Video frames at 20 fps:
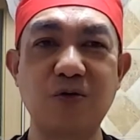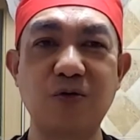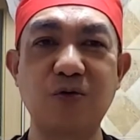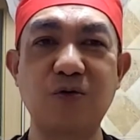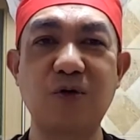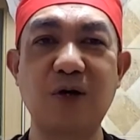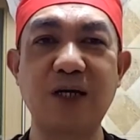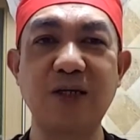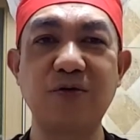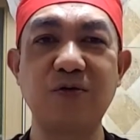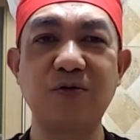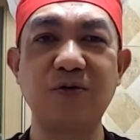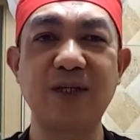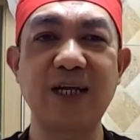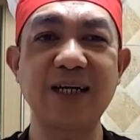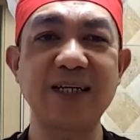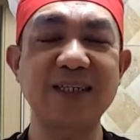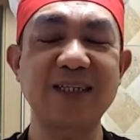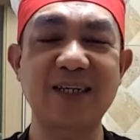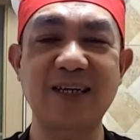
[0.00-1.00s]
ko kung anong
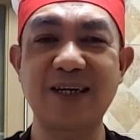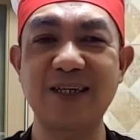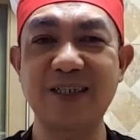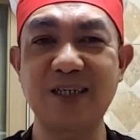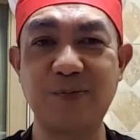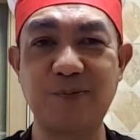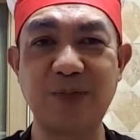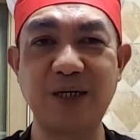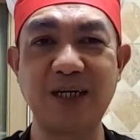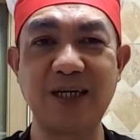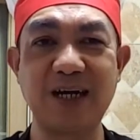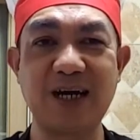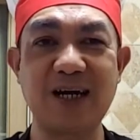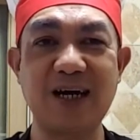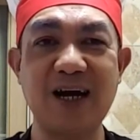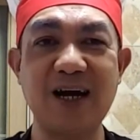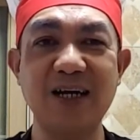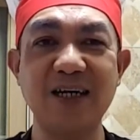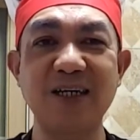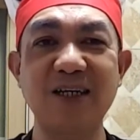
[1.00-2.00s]
next recipe
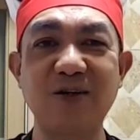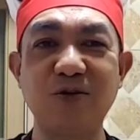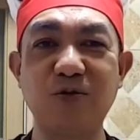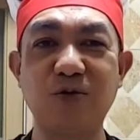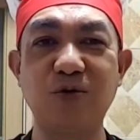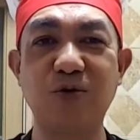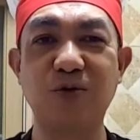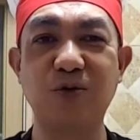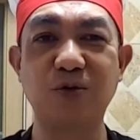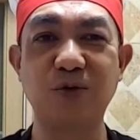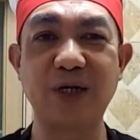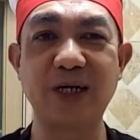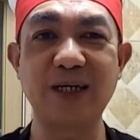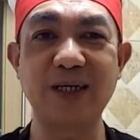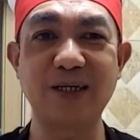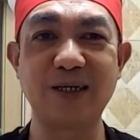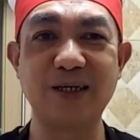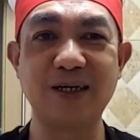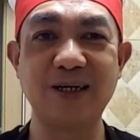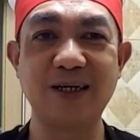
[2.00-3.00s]
ang aking
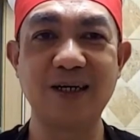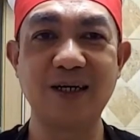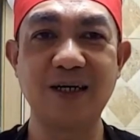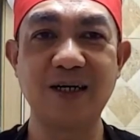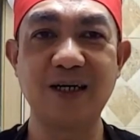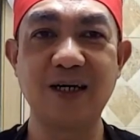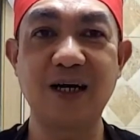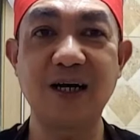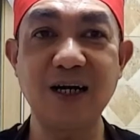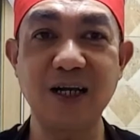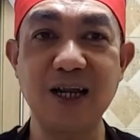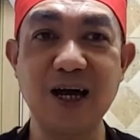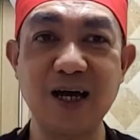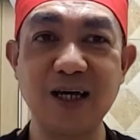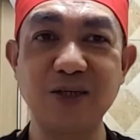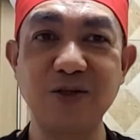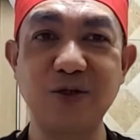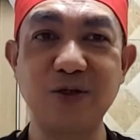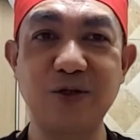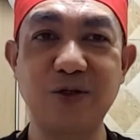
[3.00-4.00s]
lulutuin.
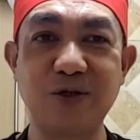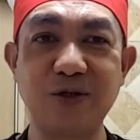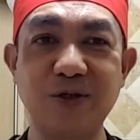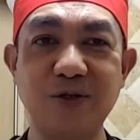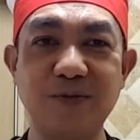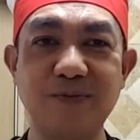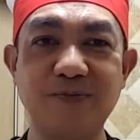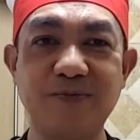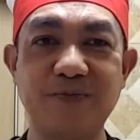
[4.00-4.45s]
Akalain nyo yun?